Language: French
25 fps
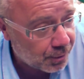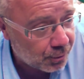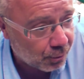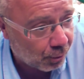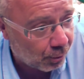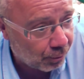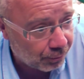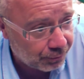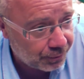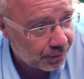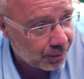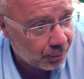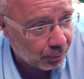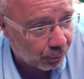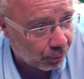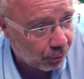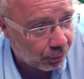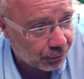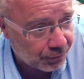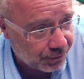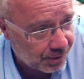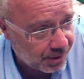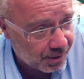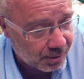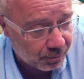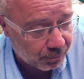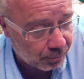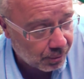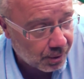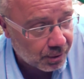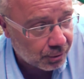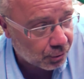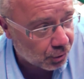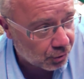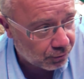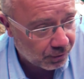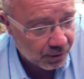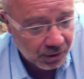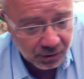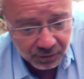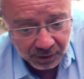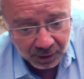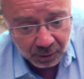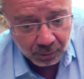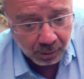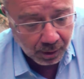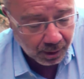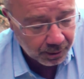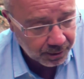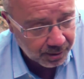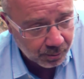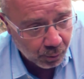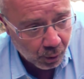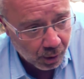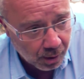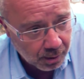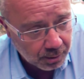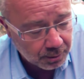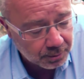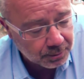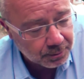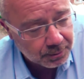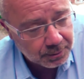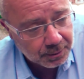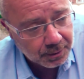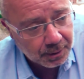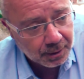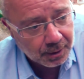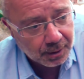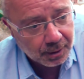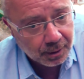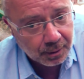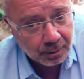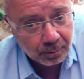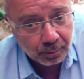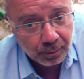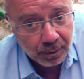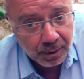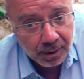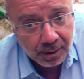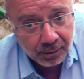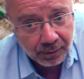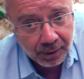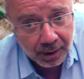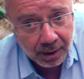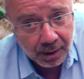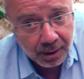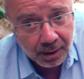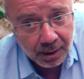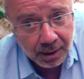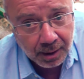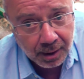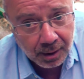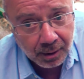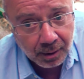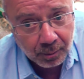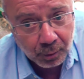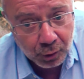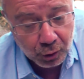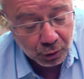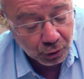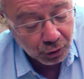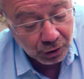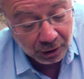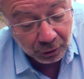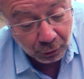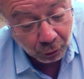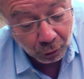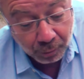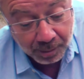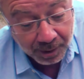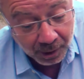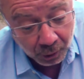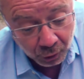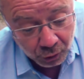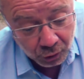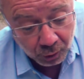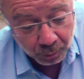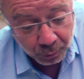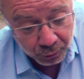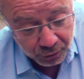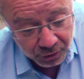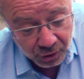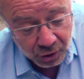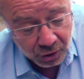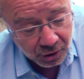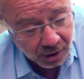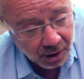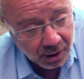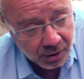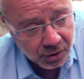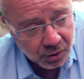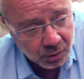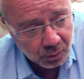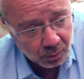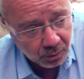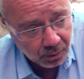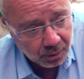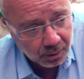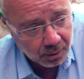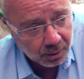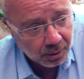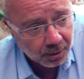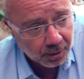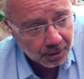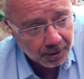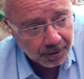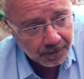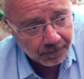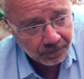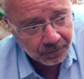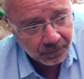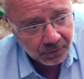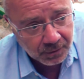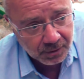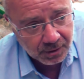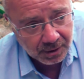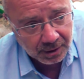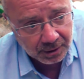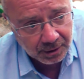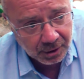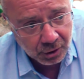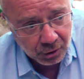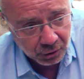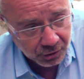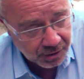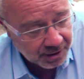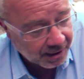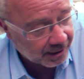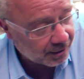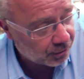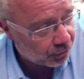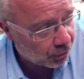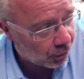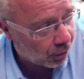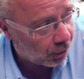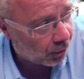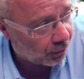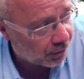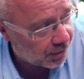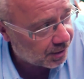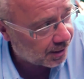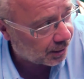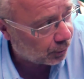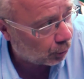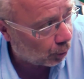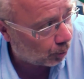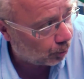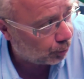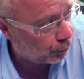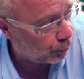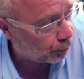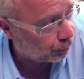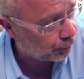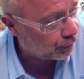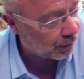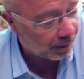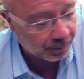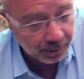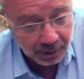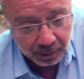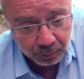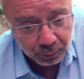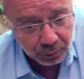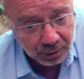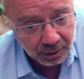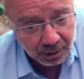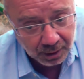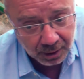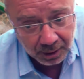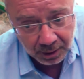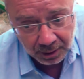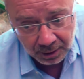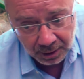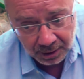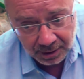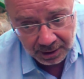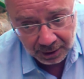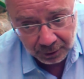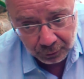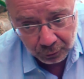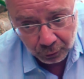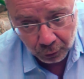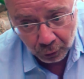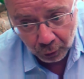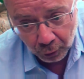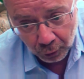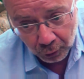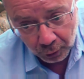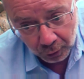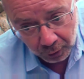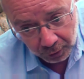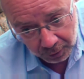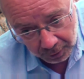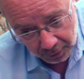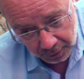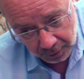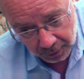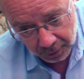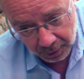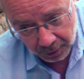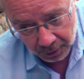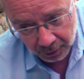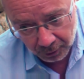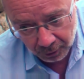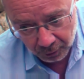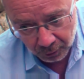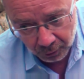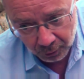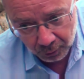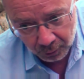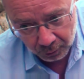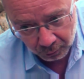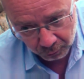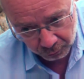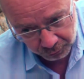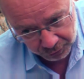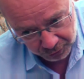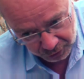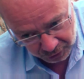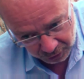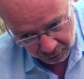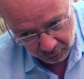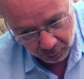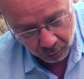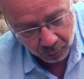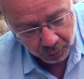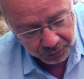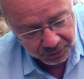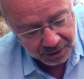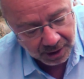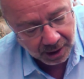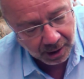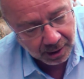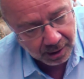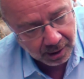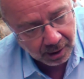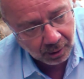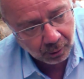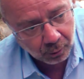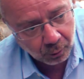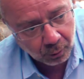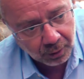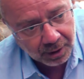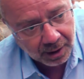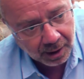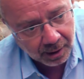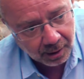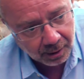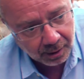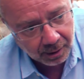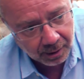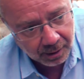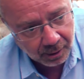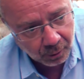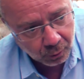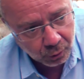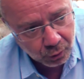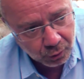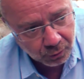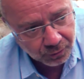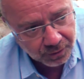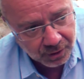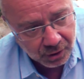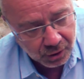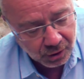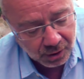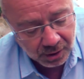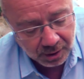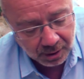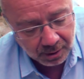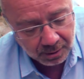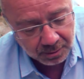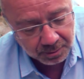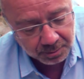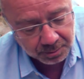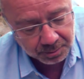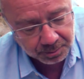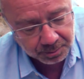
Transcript: ils ont envie qu'on leur dise où est-ce que je fais, je fais quoi, dis-moi. Mais voilà, et euh, moi j'adore le mélange en plus des générations. Des, des, jeunes acteurs, des acteurs plus confirmés, puis des, acteurs qui ont déjà une grosse carrière, une longue carrière derrière eux, je trouve ça génial